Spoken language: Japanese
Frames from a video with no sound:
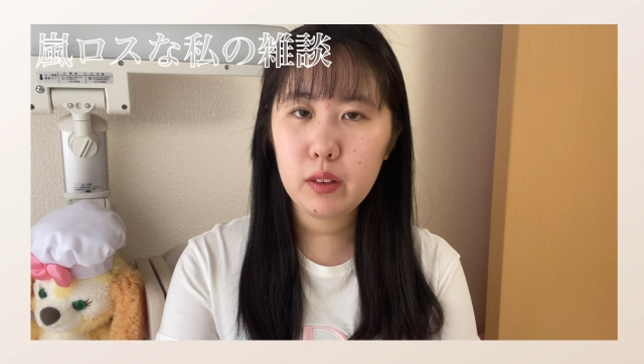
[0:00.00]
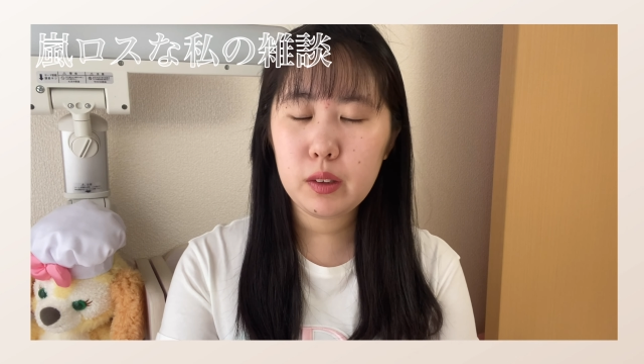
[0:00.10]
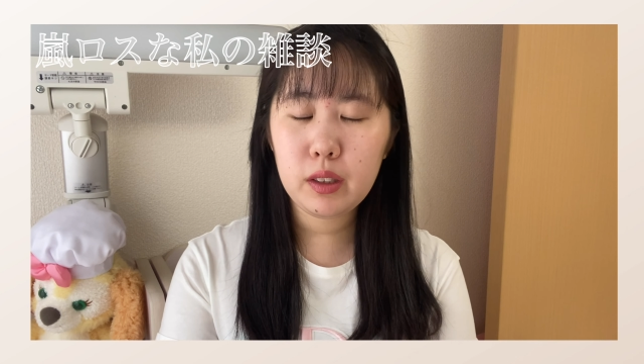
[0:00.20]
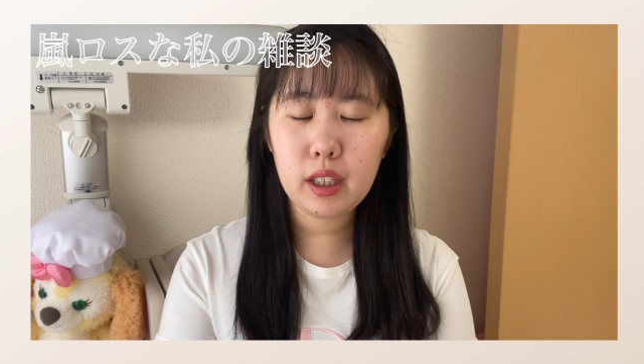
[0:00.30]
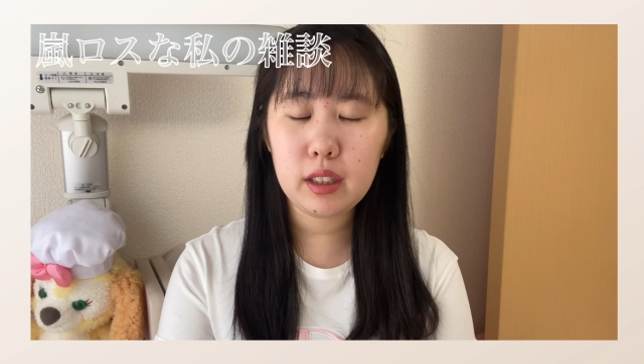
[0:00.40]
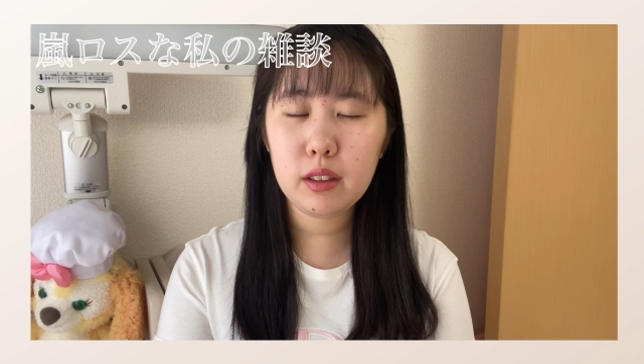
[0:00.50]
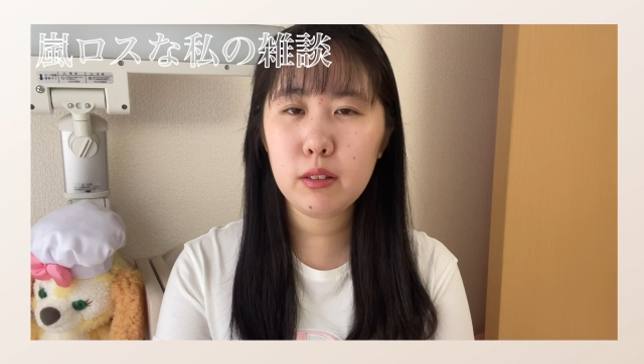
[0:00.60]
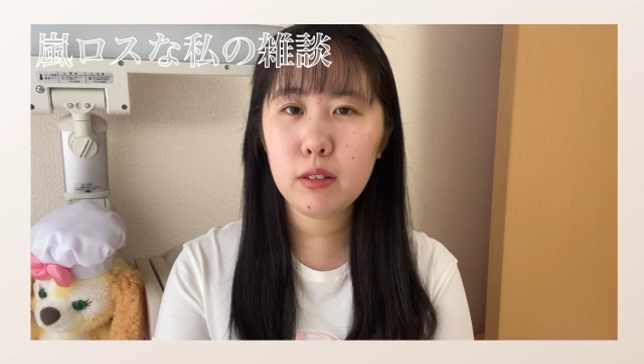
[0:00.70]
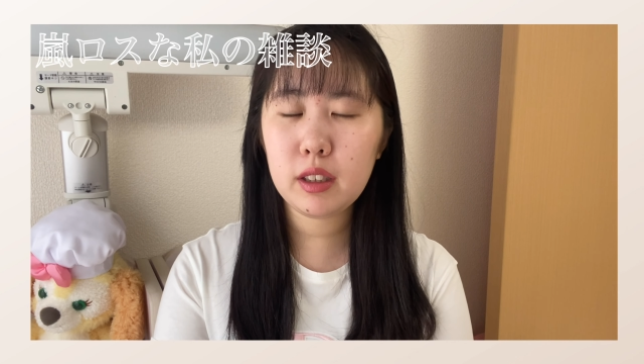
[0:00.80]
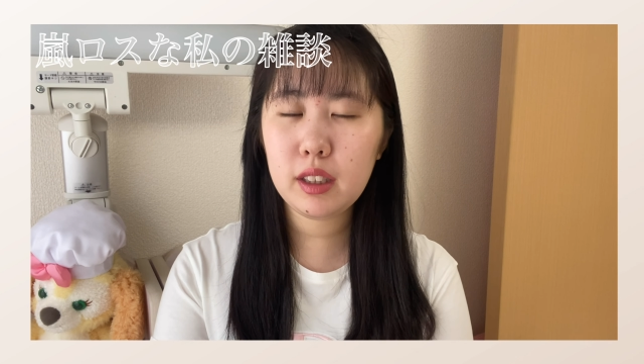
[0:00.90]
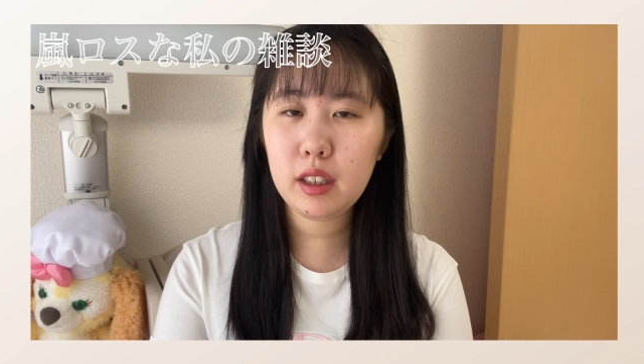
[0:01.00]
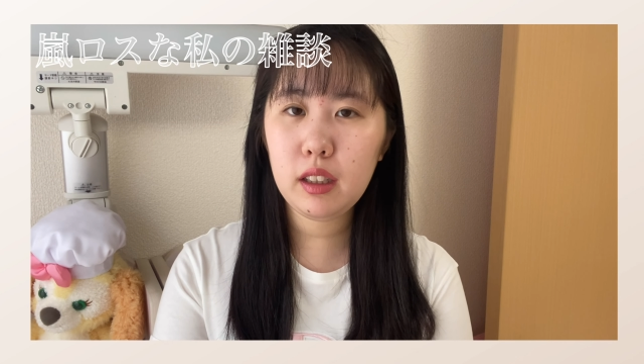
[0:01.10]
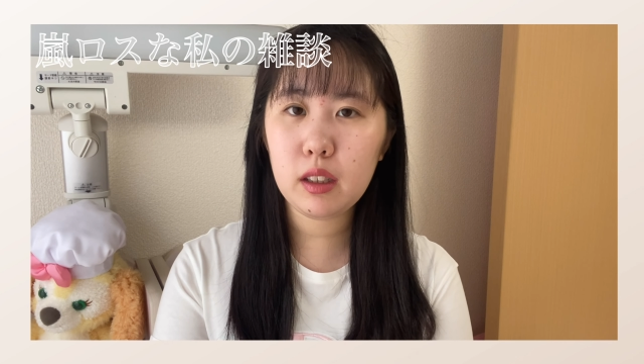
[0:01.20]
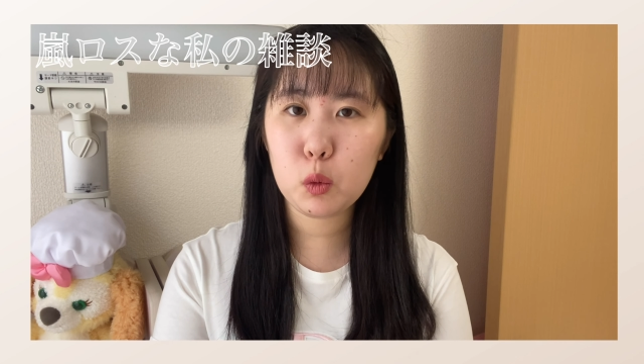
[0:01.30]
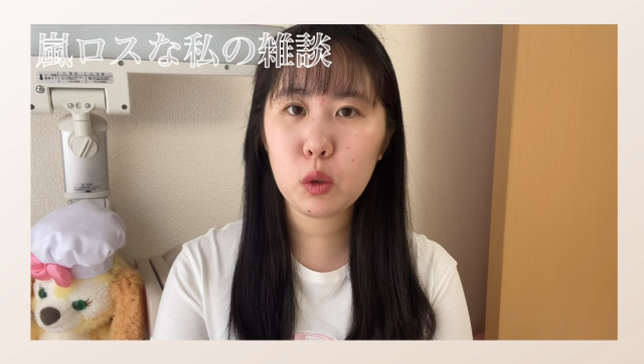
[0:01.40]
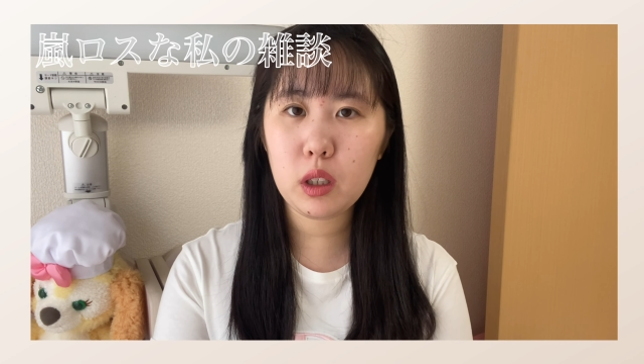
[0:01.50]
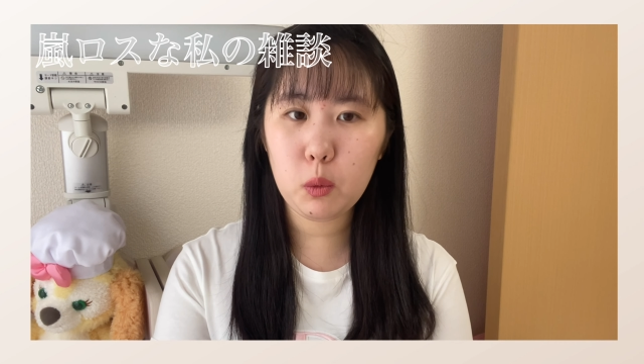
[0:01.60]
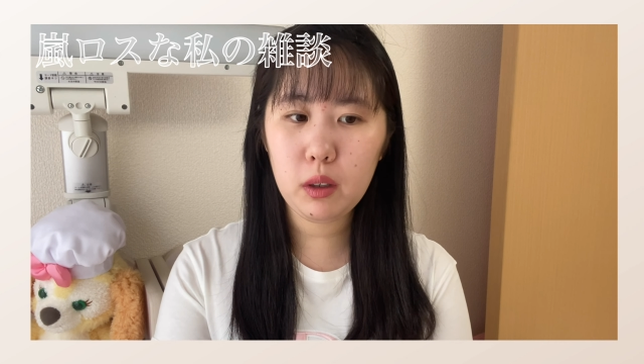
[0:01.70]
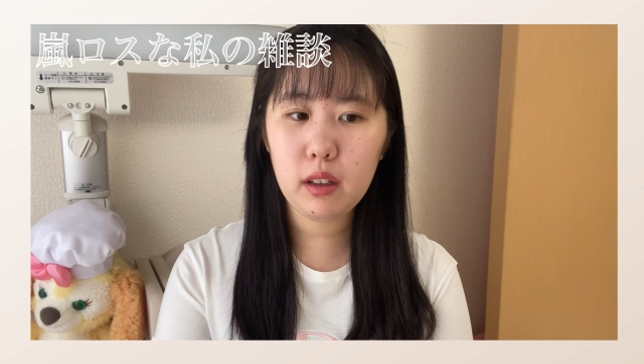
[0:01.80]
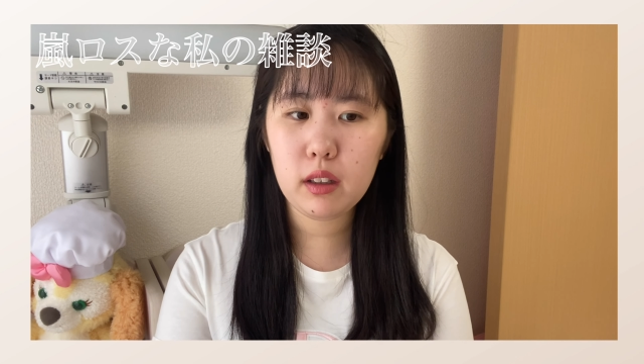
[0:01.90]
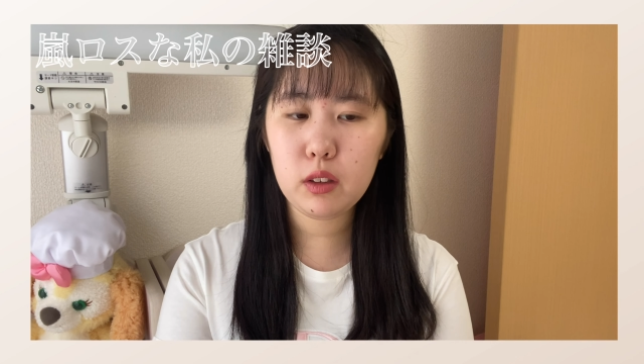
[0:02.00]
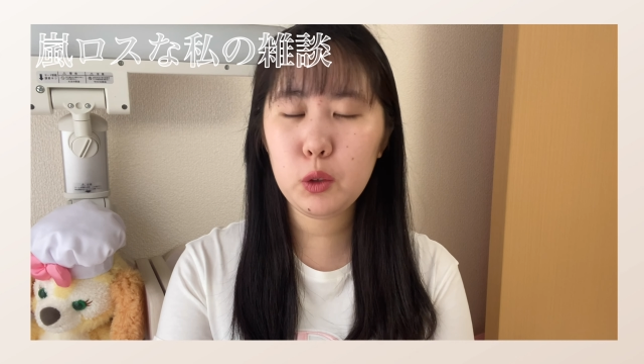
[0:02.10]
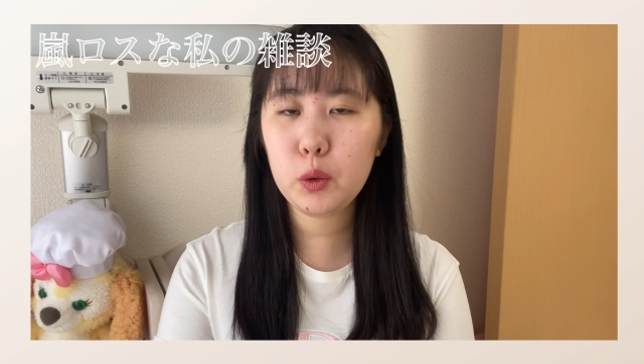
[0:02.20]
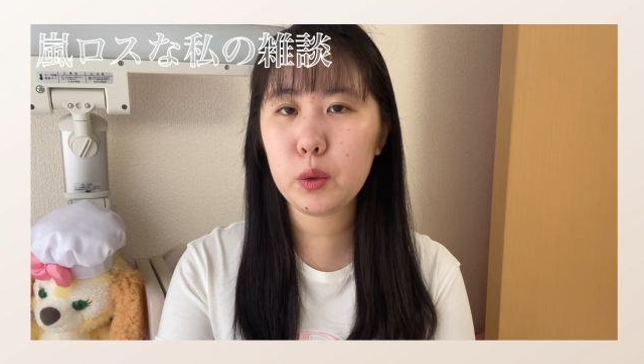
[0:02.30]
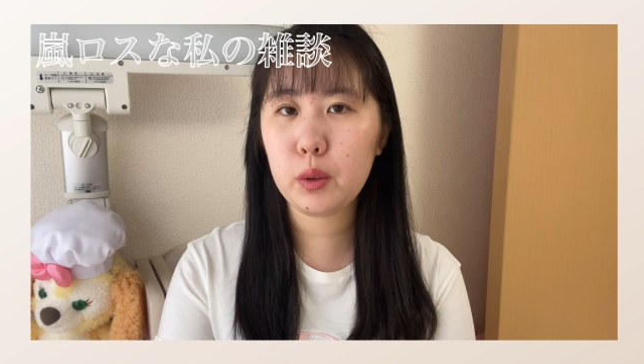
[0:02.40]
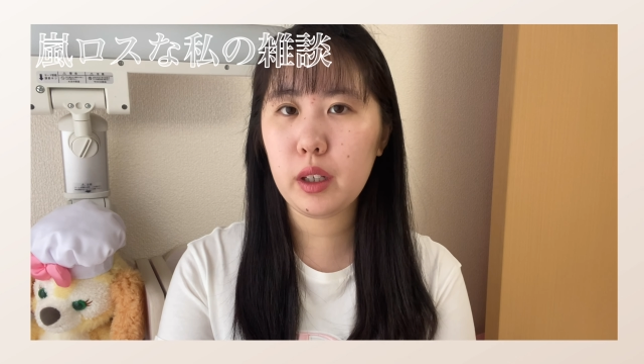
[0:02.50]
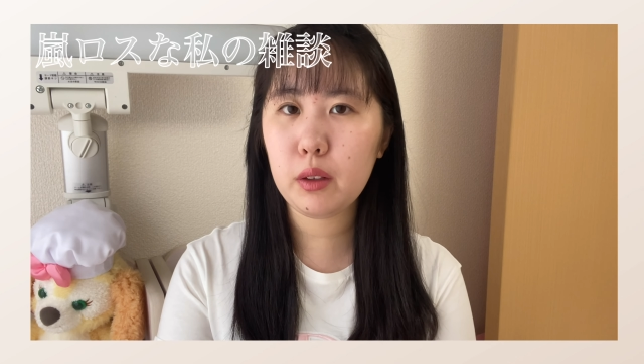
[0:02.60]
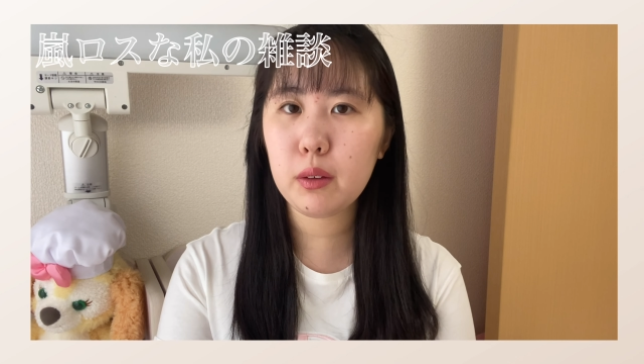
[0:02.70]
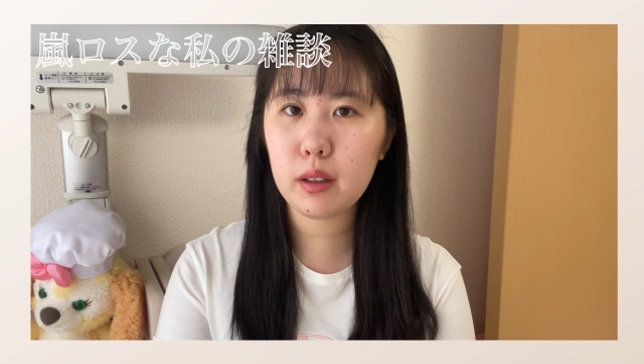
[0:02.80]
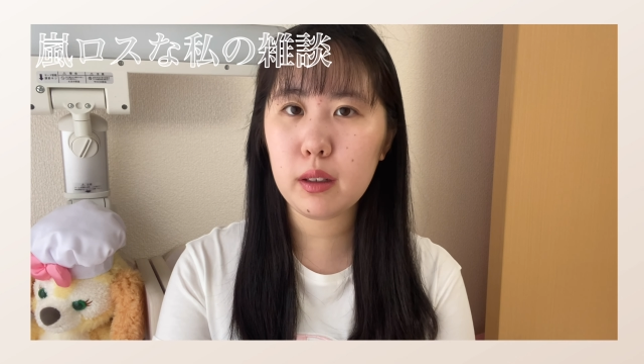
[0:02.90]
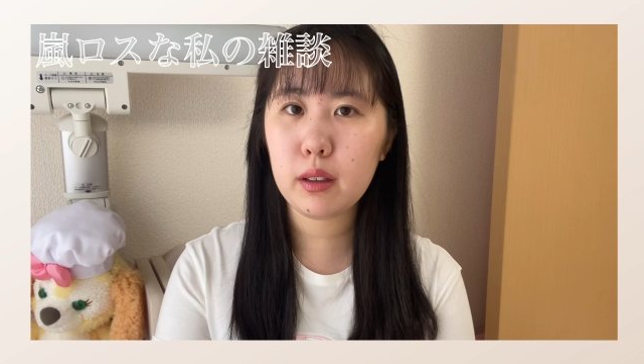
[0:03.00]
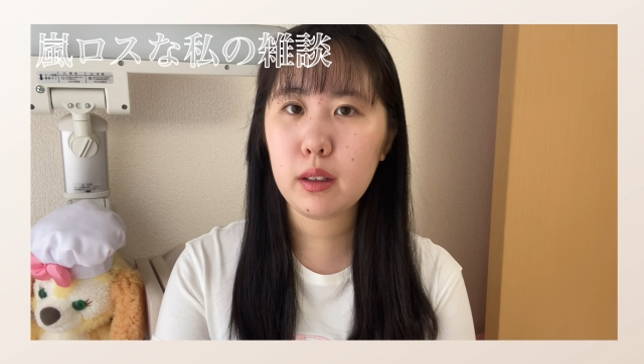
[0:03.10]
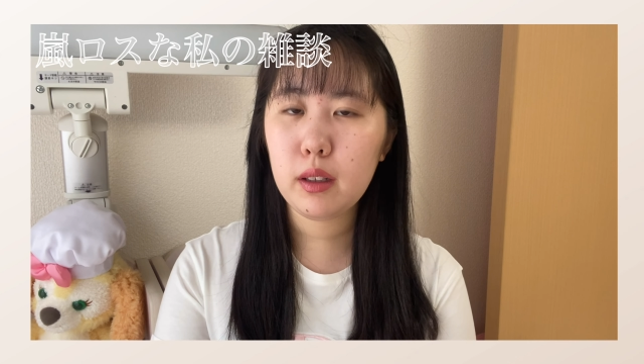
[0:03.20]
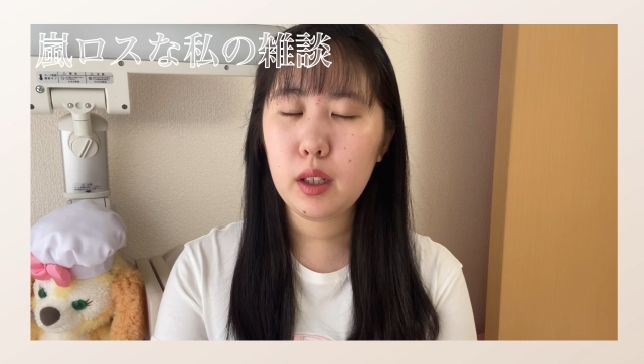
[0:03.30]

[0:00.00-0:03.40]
普通に活動していた時は翔くんがいるから